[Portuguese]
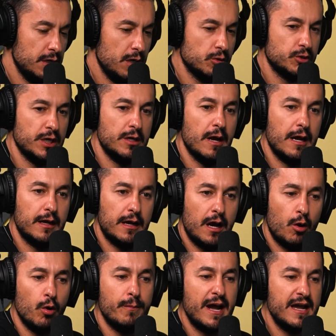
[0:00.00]
Ele é um gênio.
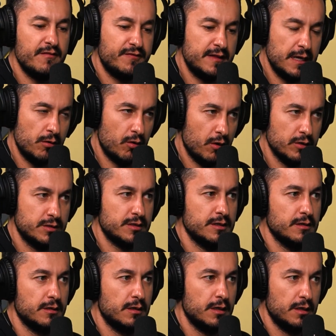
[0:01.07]
Arroba F De
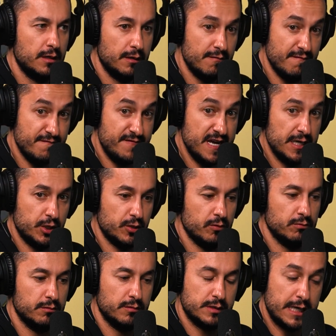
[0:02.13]
Grossi. Vejam,
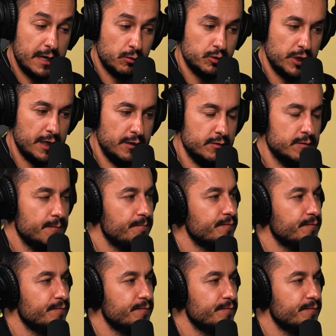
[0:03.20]
esse cara é um gênio.